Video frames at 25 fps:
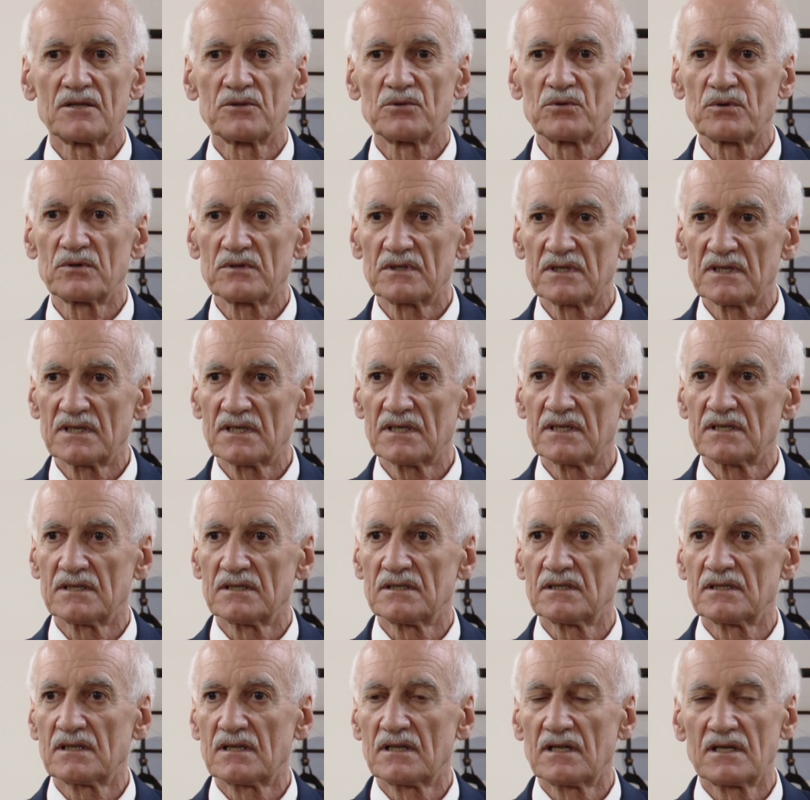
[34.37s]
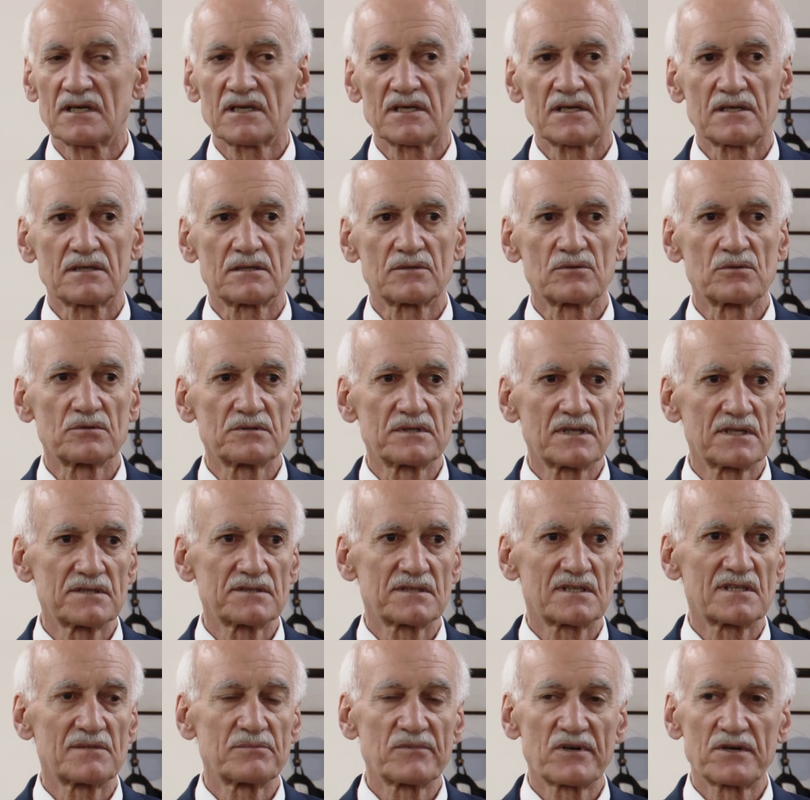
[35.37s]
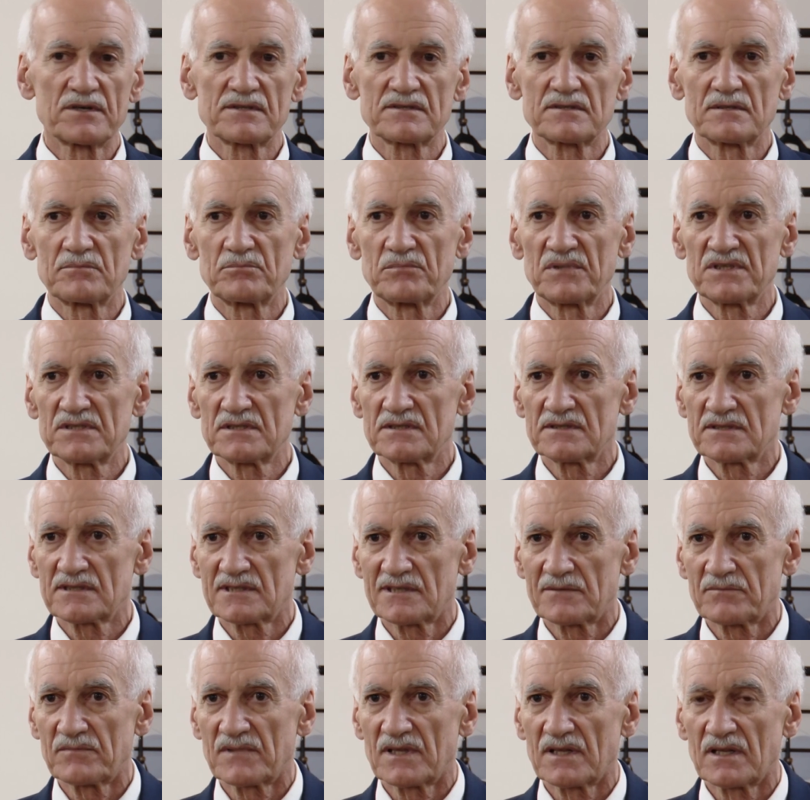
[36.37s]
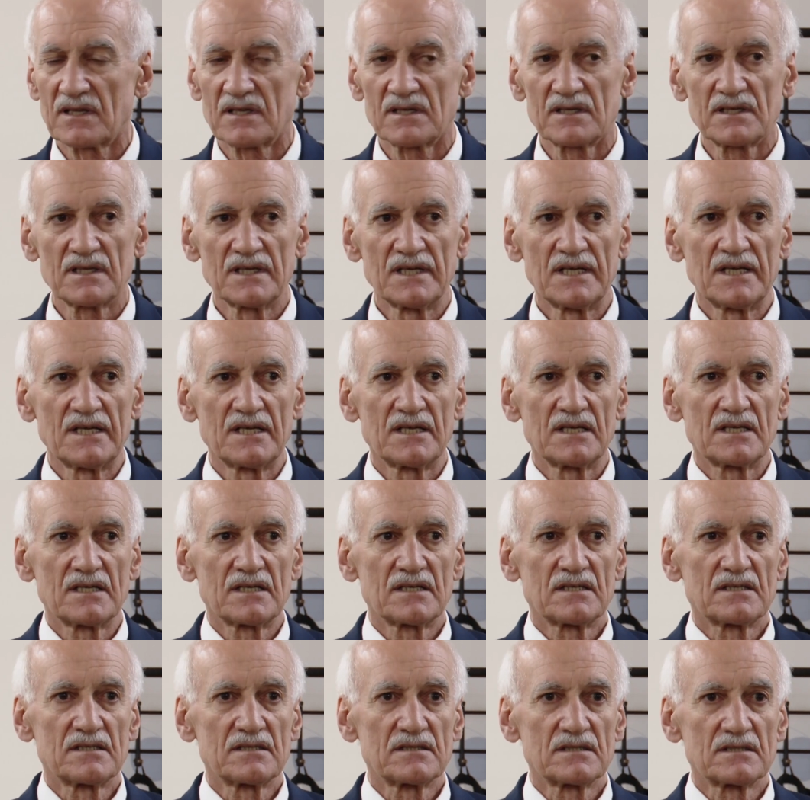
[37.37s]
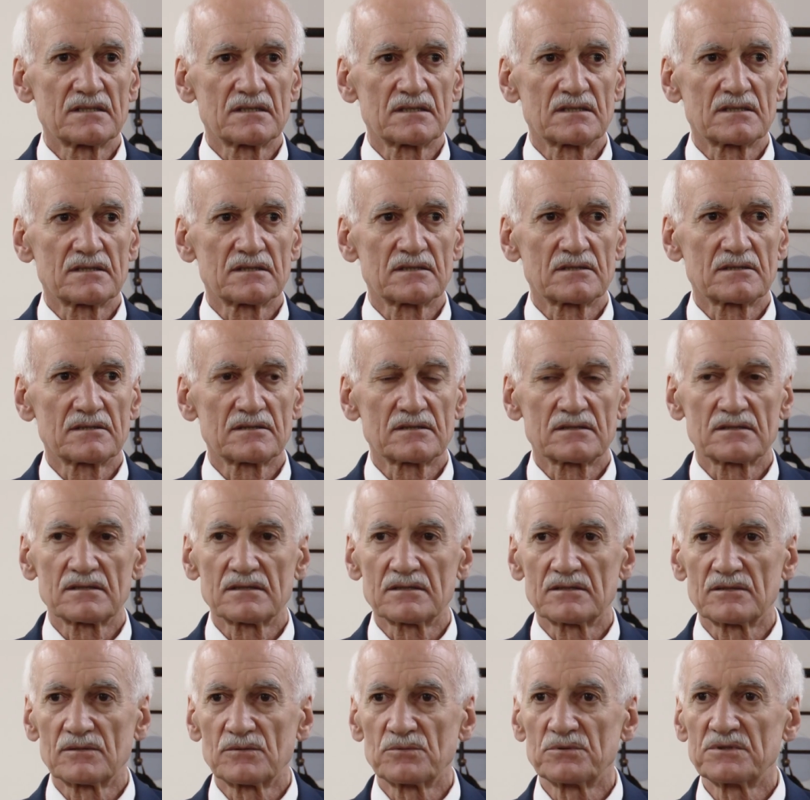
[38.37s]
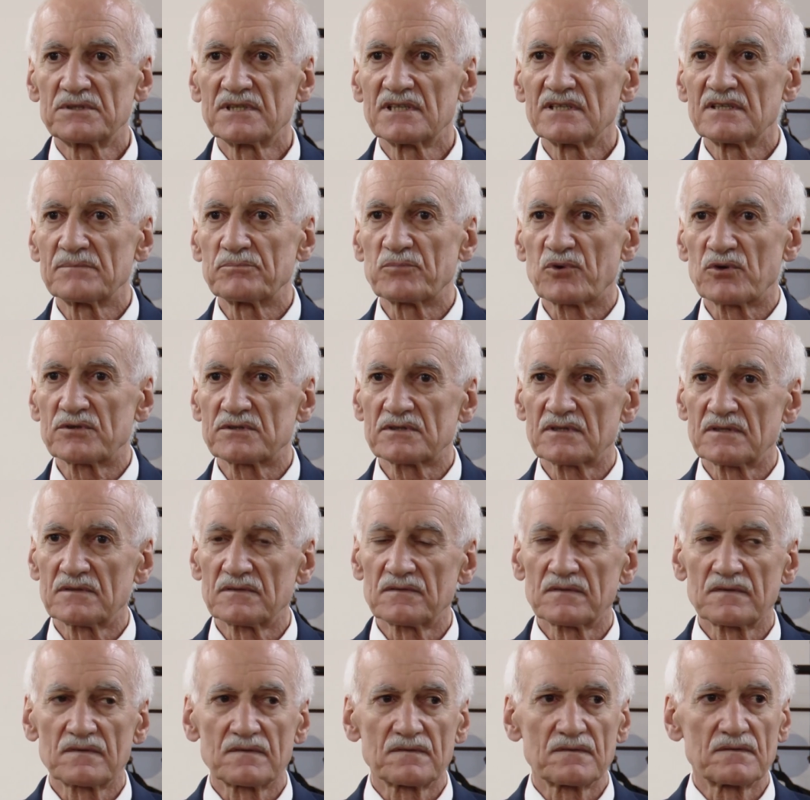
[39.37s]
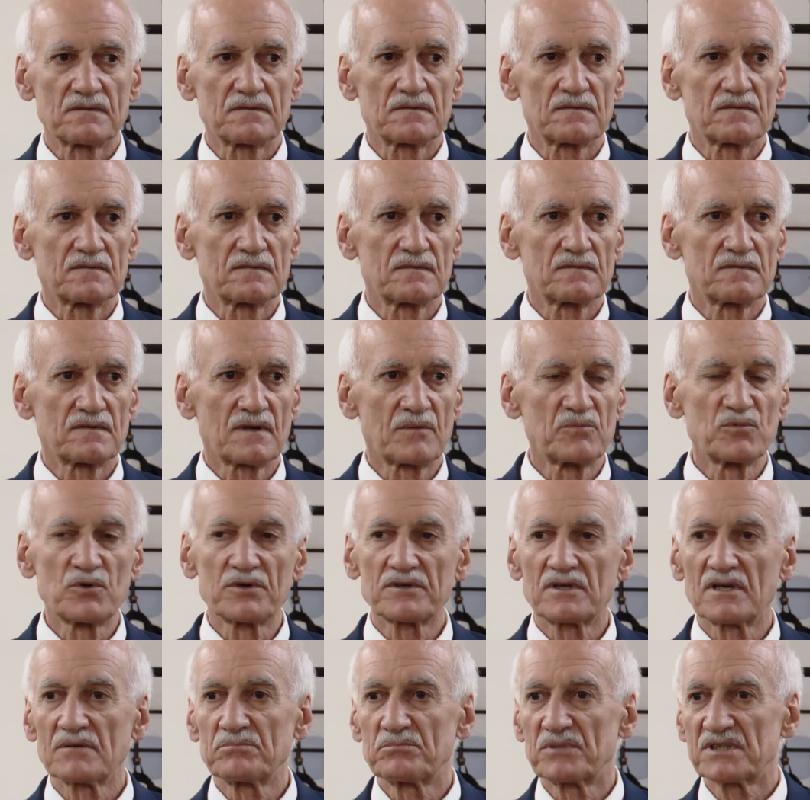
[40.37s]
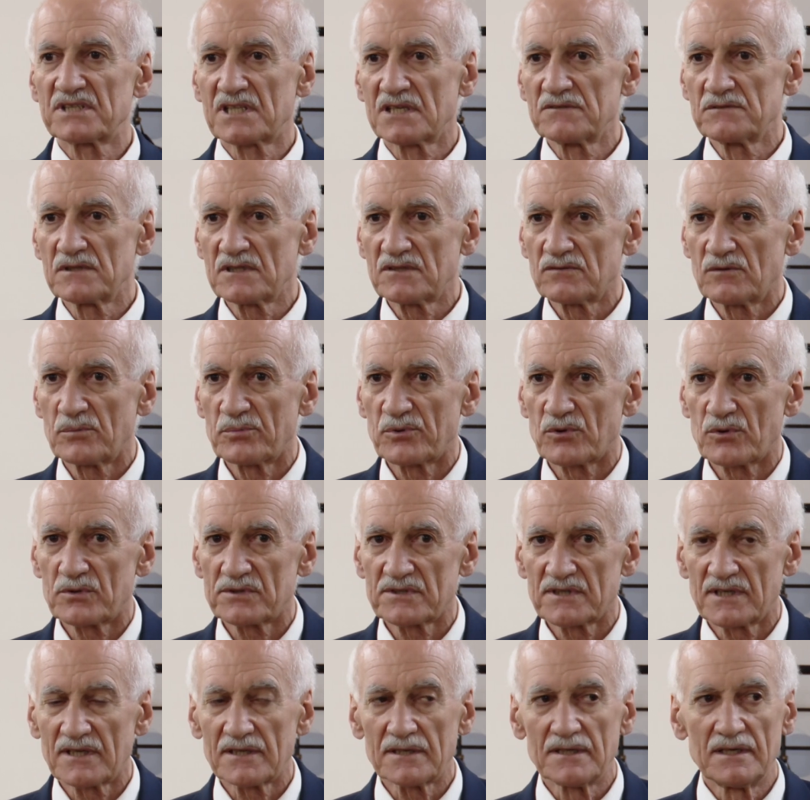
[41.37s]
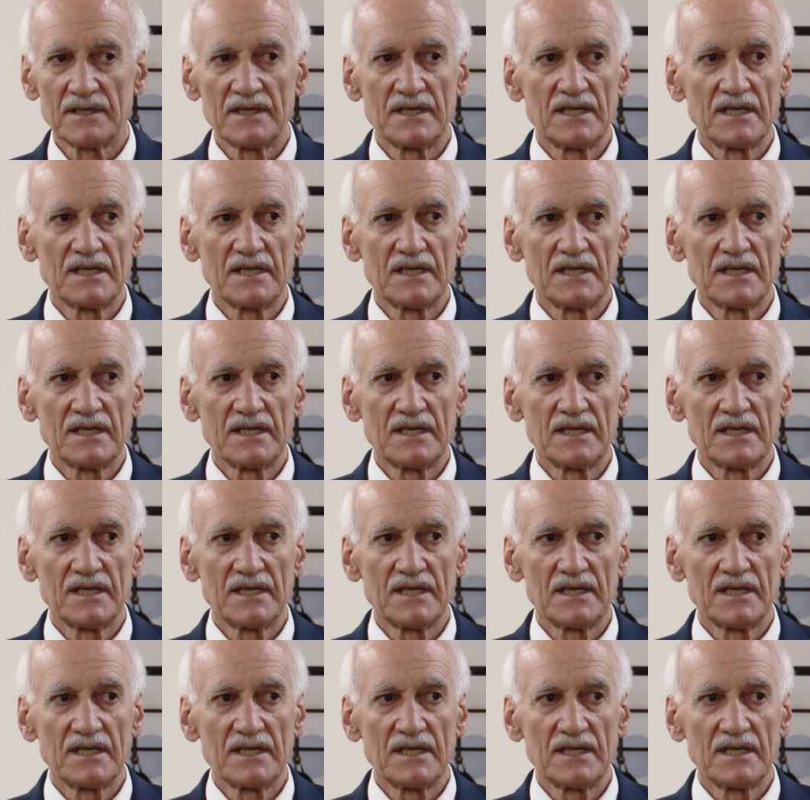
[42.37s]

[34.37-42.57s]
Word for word: но и э, для людей, занимающихся бизнесом, для э, людей просто во многих бытовых вопросах.